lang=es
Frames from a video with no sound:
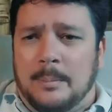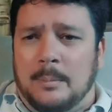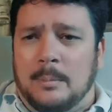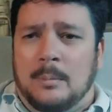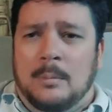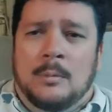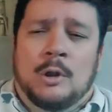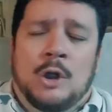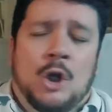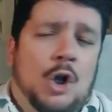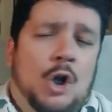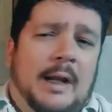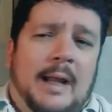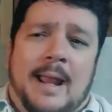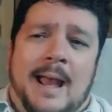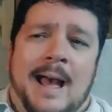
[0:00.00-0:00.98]
los
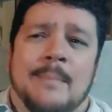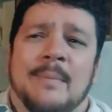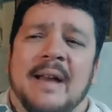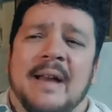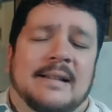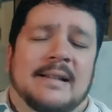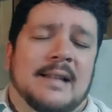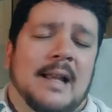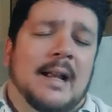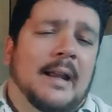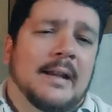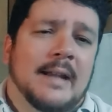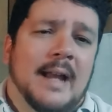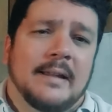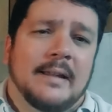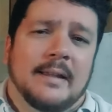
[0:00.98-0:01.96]
que aman a Zack
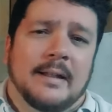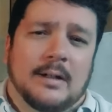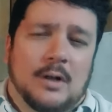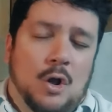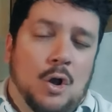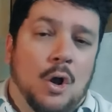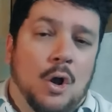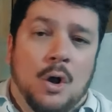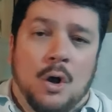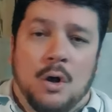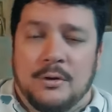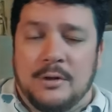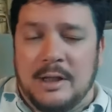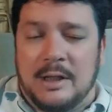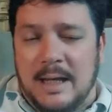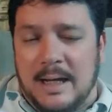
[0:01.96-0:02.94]
Snyder
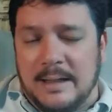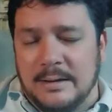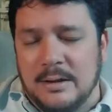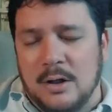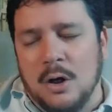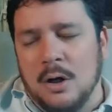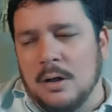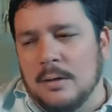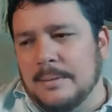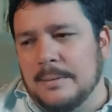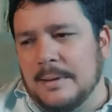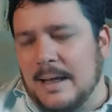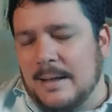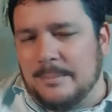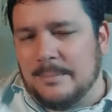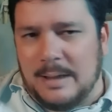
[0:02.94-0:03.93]
odian,
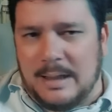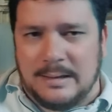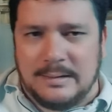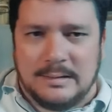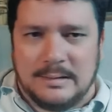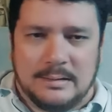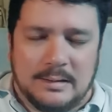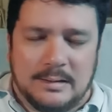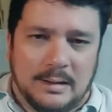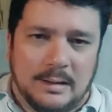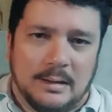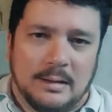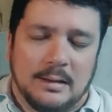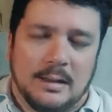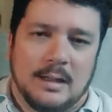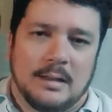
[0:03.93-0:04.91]
obviamente,
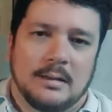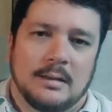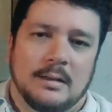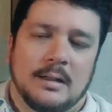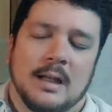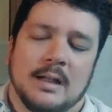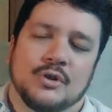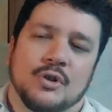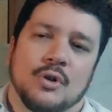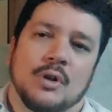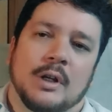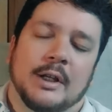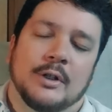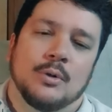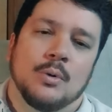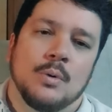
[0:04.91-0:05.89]
la
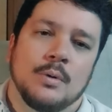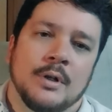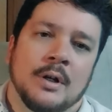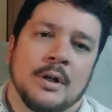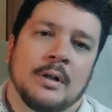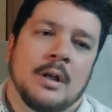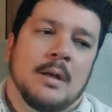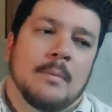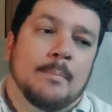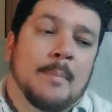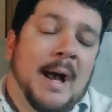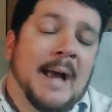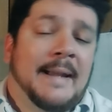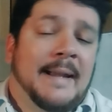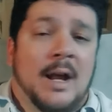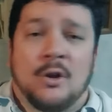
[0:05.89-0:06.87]
Joker 1,
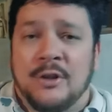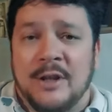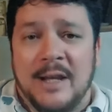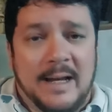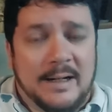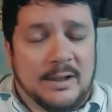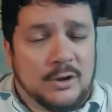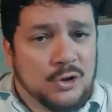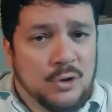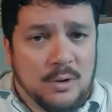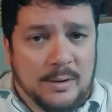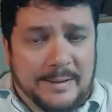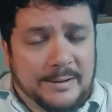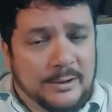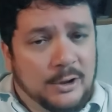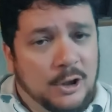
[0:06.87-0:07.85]
van a odiar
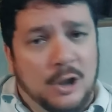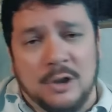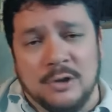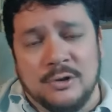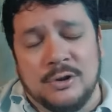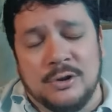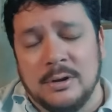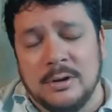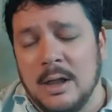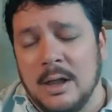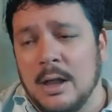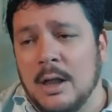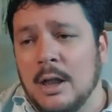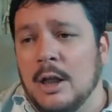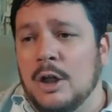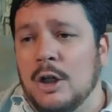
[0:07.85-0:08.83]
Joker 2.
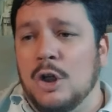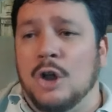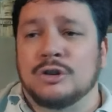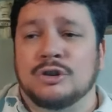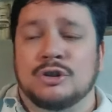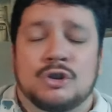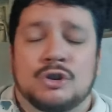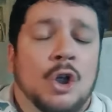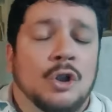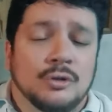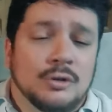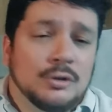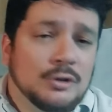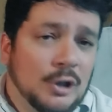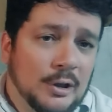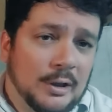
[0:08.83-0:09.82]
Los
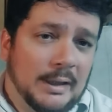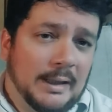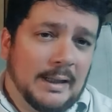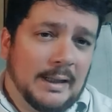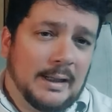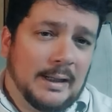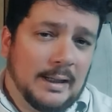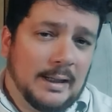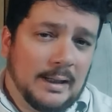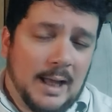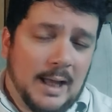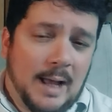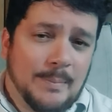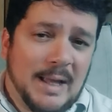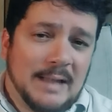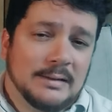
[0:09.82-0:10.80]
tontos de
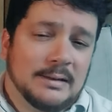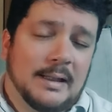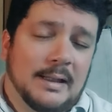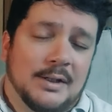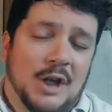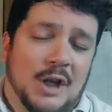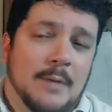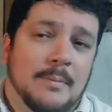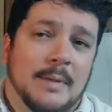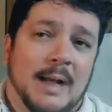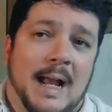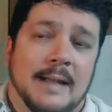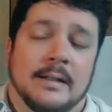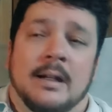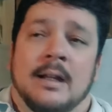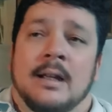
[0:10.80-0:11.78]
amantes de James
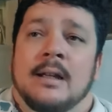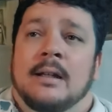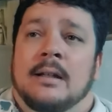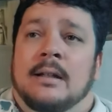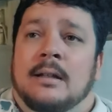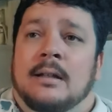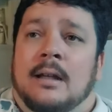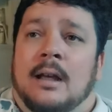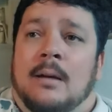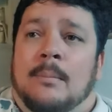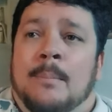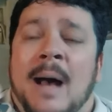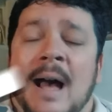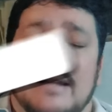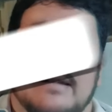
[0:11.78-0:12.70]
Gunn van